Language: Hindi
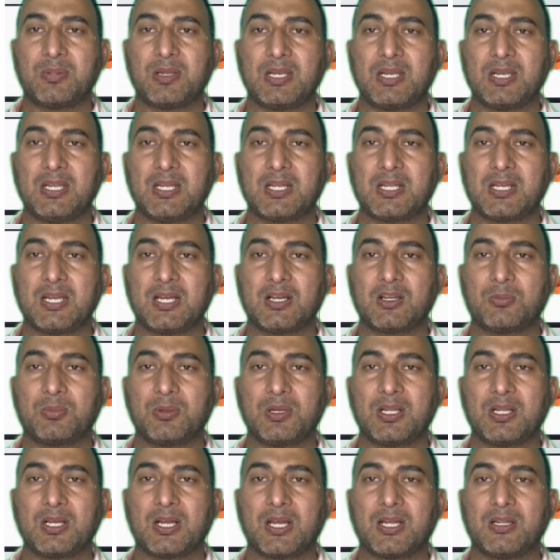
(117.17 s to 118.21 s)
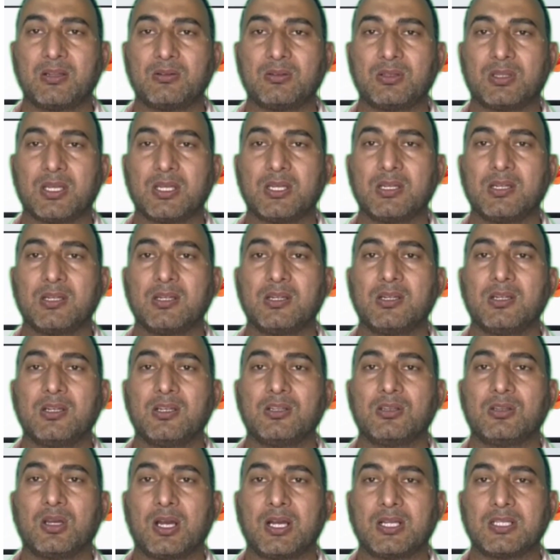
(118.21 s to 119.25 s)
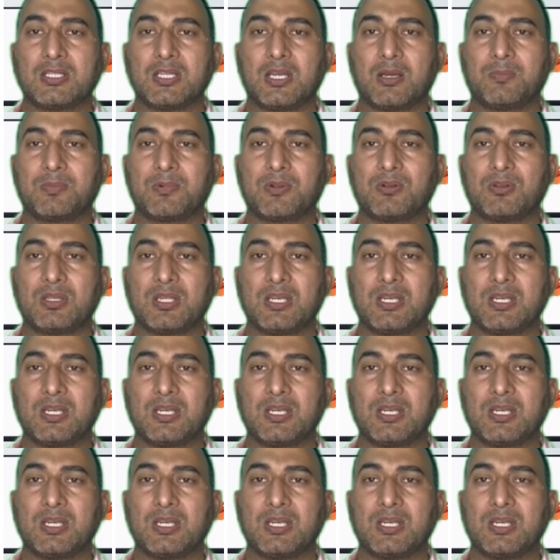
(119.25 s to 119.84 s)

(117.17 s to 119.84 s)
पहले एक लाख रुपए लगाए होते तो आज आपके